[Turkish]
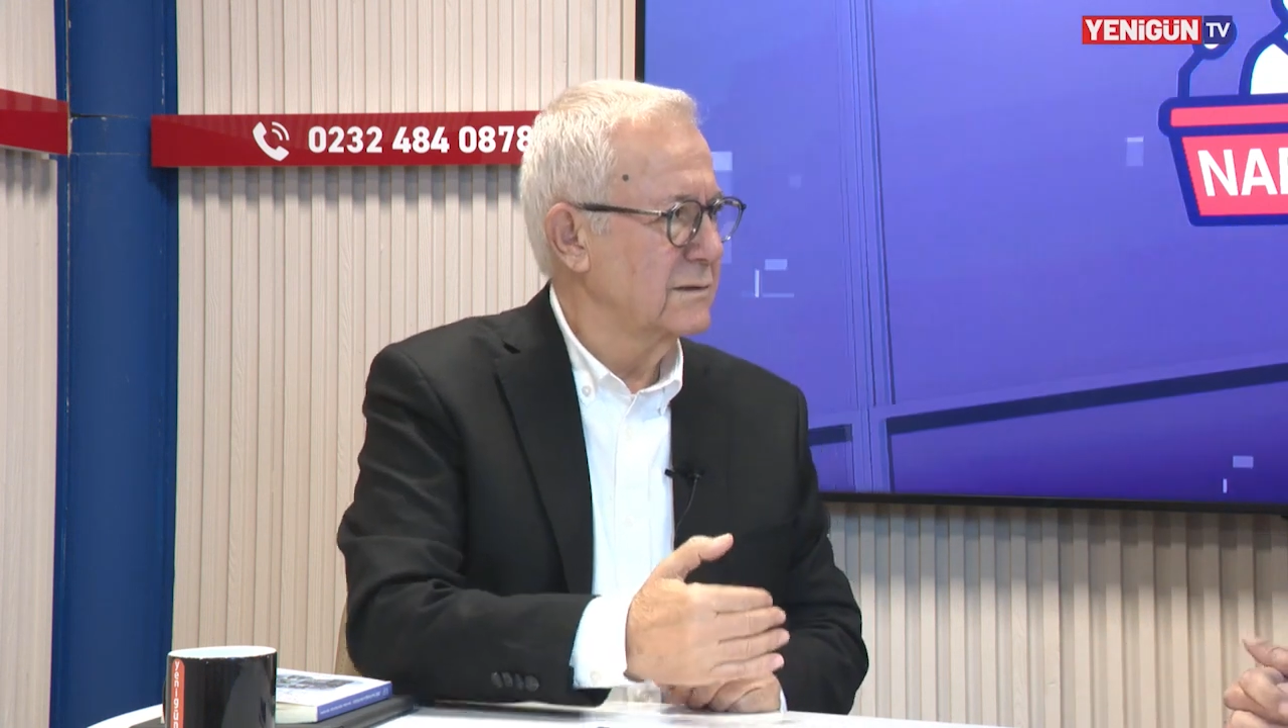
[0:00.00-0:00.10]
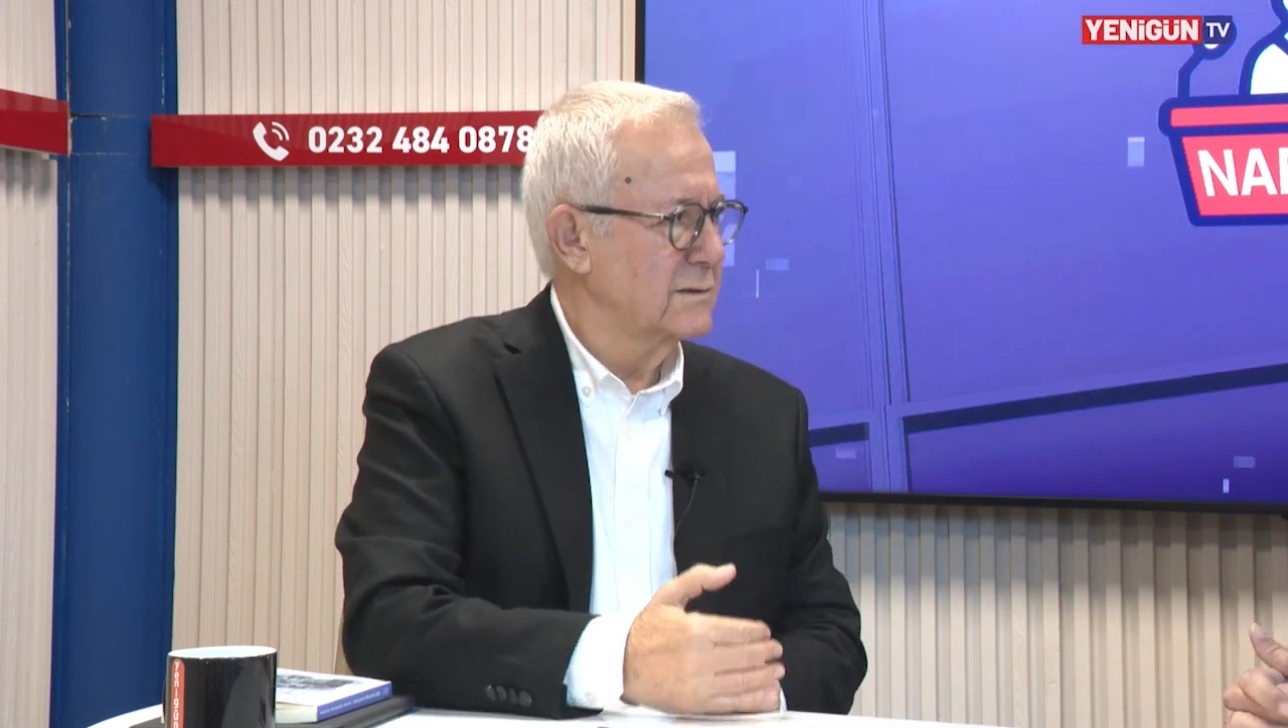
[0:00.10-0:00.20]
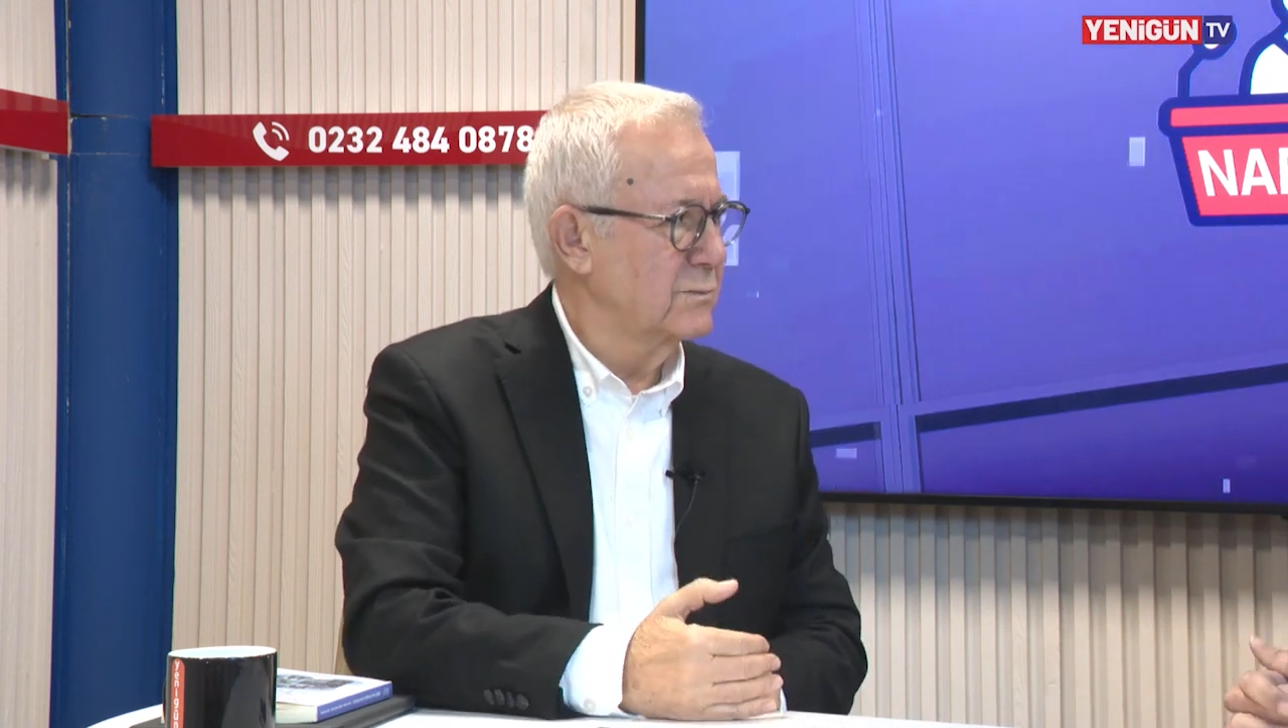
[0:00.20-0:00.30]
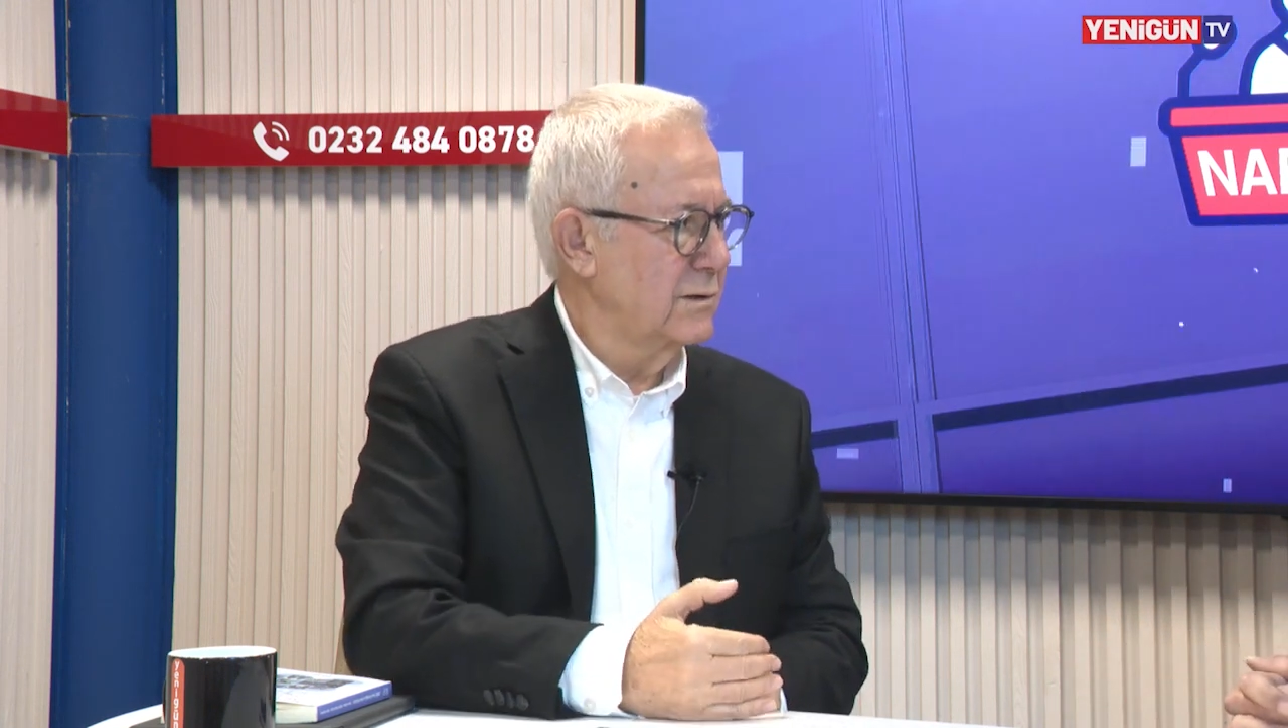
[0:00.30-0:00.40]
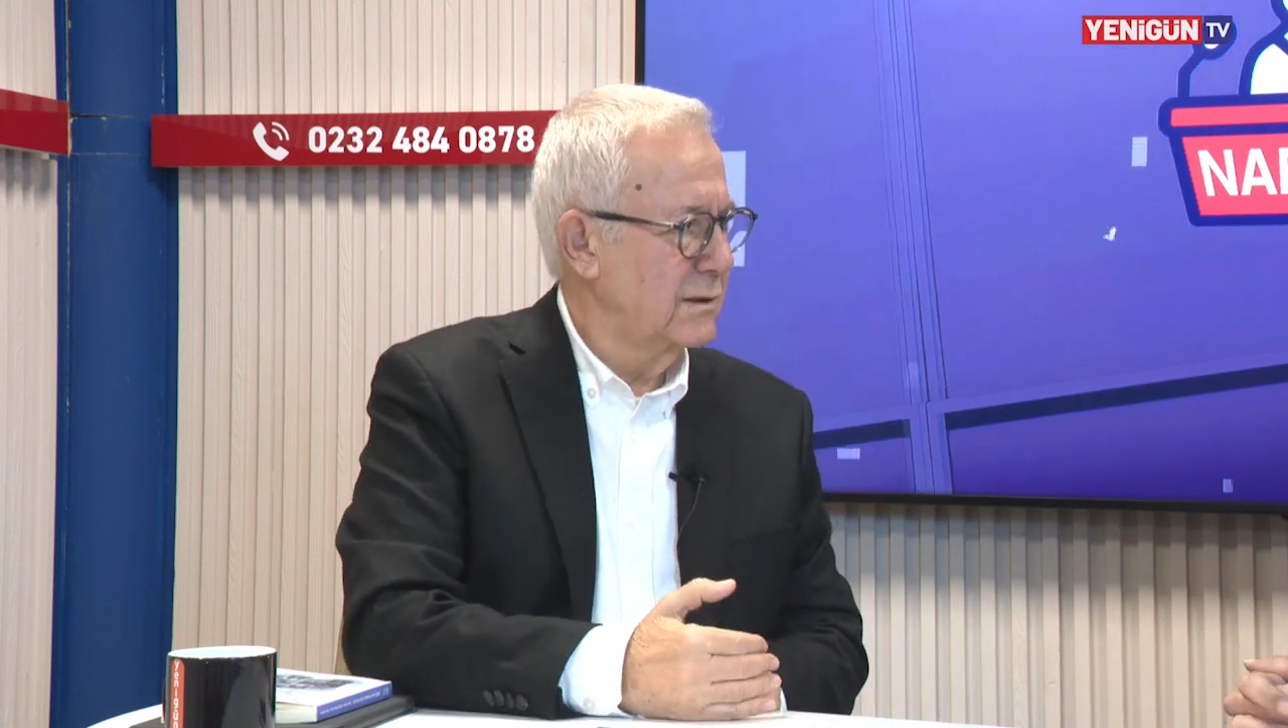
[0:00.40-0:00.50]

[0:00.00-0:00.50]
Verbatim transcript: Seçim